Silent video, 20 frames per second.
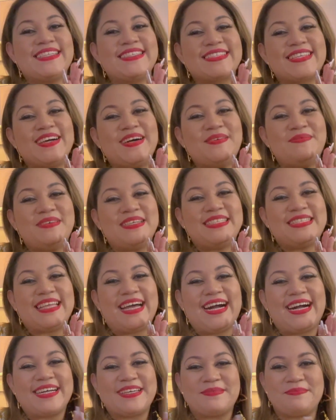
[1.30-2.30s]
¿cómo
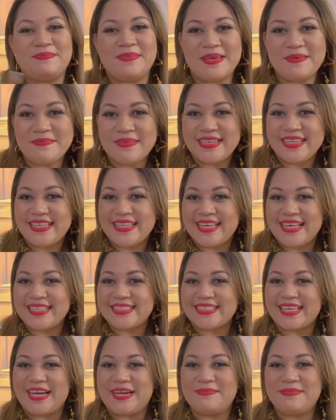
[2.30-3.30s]
están? Bienvenidas
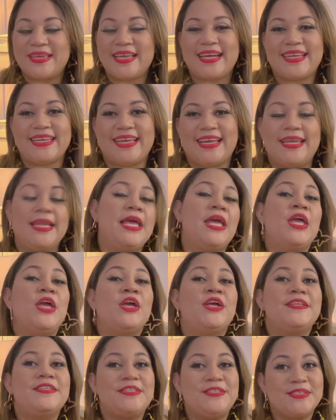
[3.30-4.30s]
a mi canal.
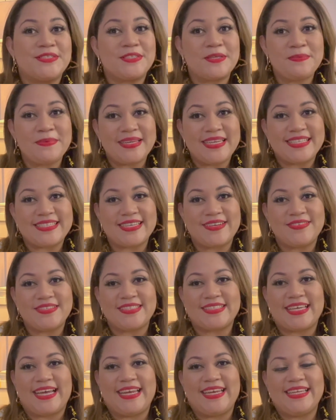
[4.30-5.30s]
Yo soy Vanessa
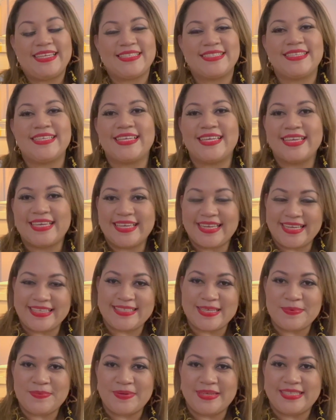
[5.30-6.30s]
González,
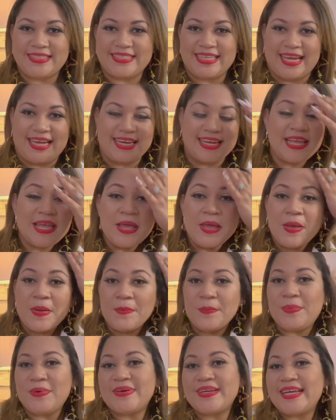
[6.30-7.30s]
gracias por estar
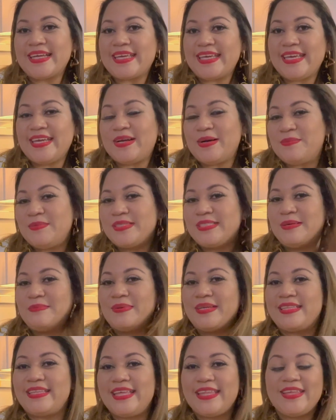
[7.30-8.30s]
por aquí. Como
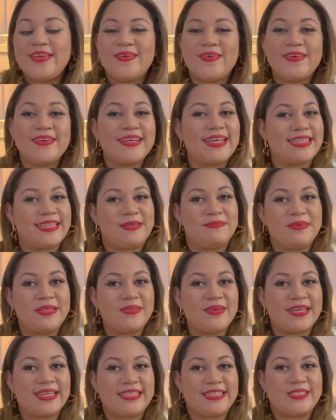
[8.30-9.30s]
siempre te digo, que te invito
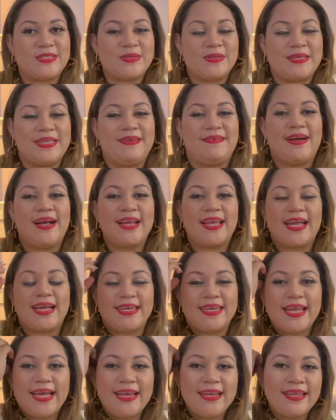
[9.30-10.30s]
a que te suscribas al
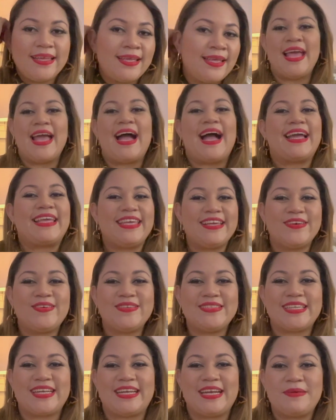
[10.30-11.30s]
canal. Aquí
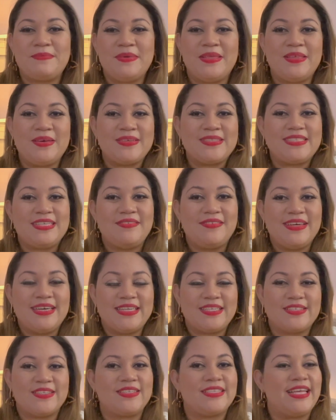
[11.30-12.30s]
encontrarás videos
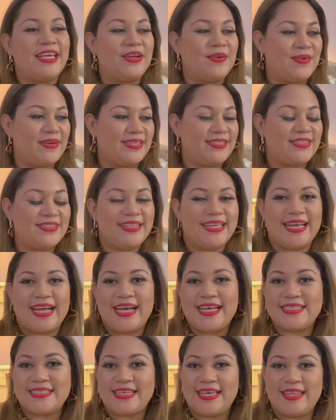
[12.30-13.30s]
diversos de decoración de
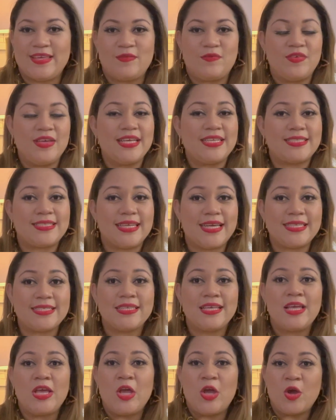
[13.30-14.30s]
casa, de fiestas,
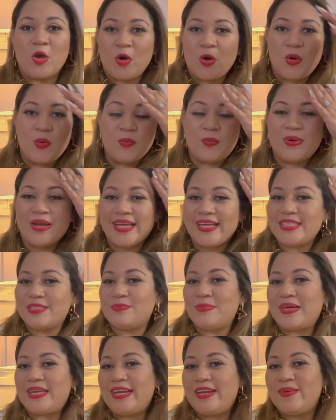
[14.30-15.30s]
compras
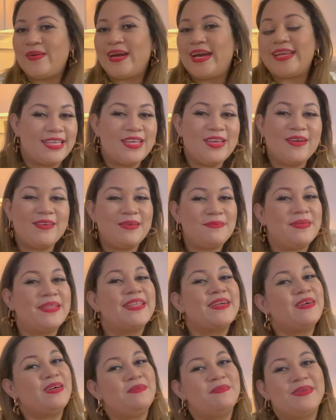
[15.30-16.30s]
para el hogar y obviamente
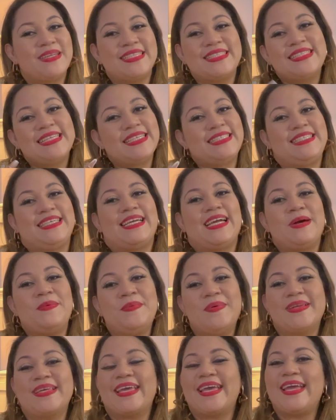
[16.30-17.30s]
compras de chicas
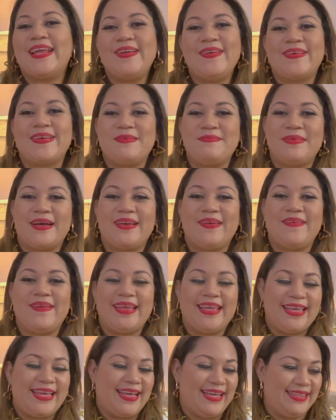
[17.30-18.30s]
porque es lo que más nos
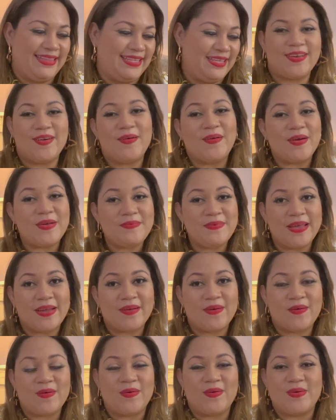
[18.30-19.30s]
encanta. Hoy
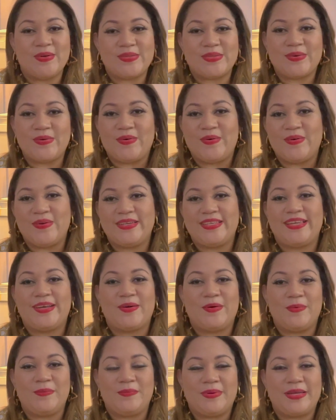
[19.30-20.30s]
vengo con otro haul de
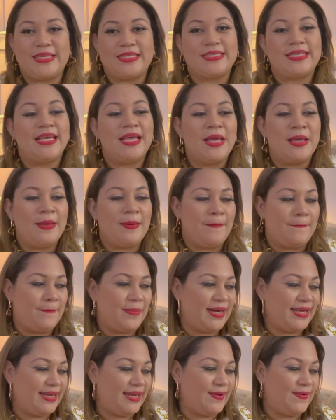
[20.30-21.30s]
compras
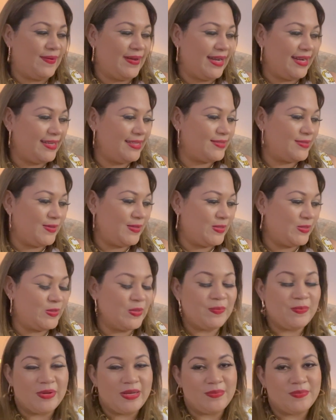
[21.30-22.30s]
para el hogar, estoy
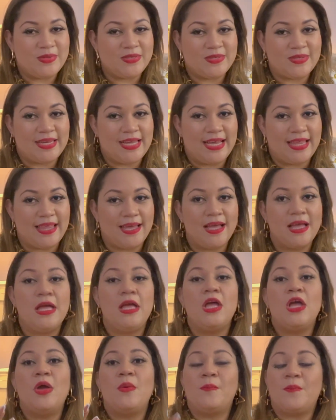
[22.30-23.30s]
súper emocionada
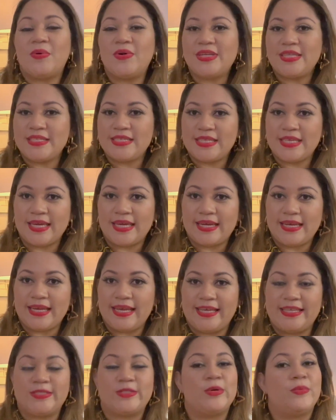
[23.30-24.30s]
por enseñarles
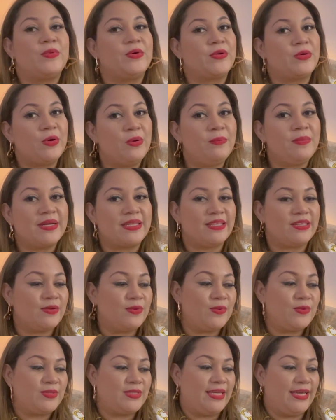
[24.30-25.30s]
esto, por compartir con
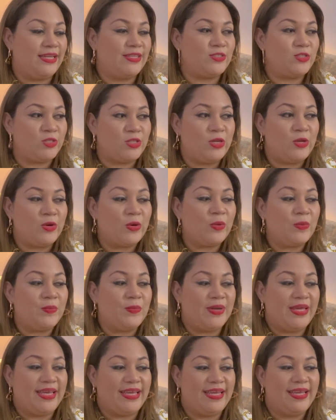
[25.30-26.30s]
ustedes dónde lo
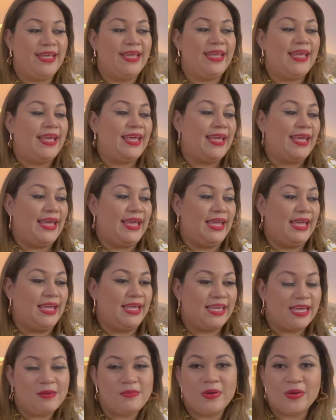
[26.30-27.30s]
compré, eh,
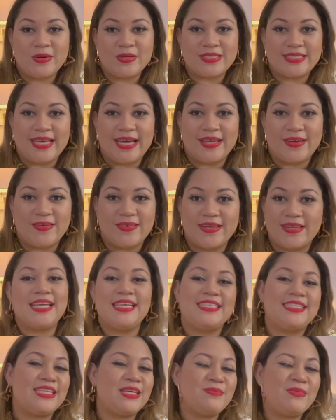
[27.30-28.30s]
qué me costaron.
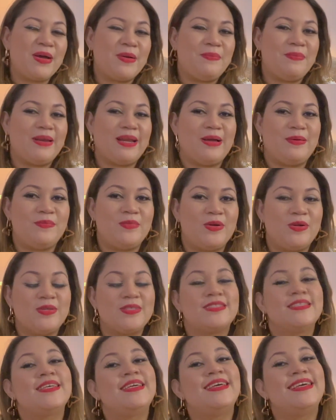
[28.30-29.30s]
Sin más preámbulos,
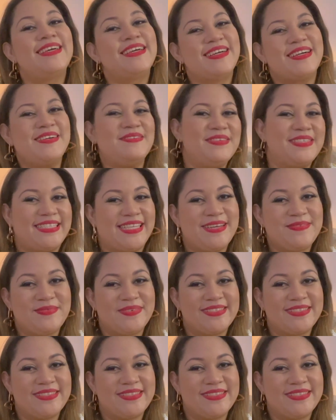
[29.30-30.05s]
comencemos.